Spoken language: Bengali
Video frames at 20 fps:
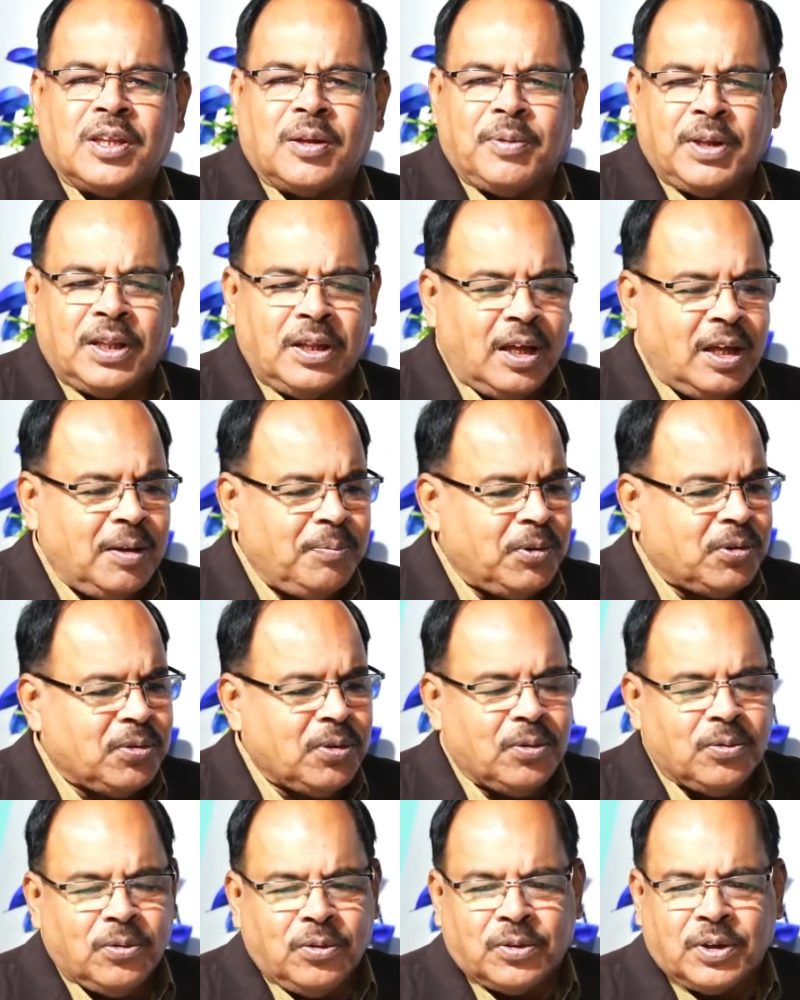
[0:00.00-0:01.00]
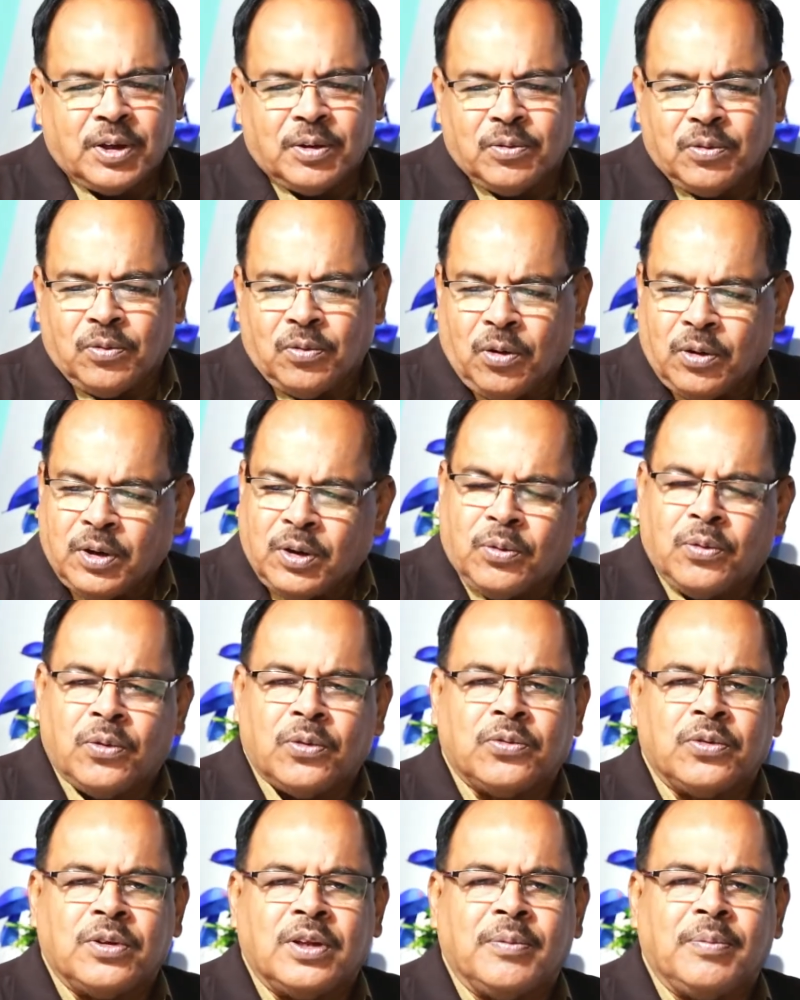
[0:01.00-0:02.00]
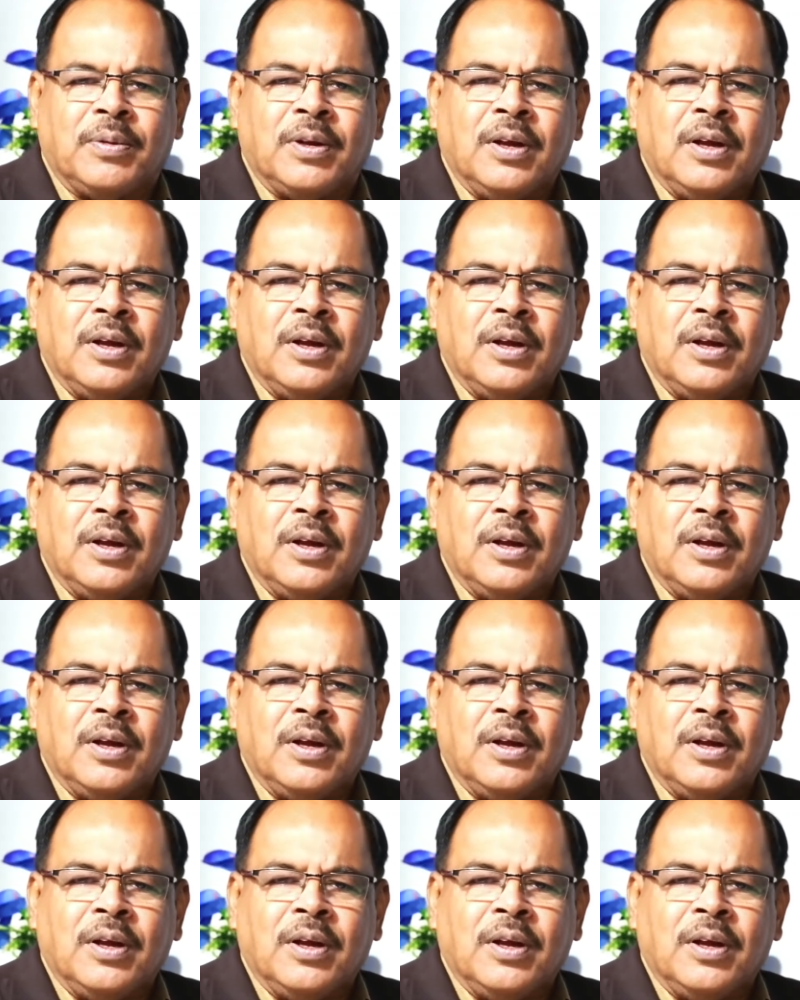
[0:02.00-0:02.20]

হিসেবে এই বিষয়গুলোকে অনেক গুরুত্ব দিয়ে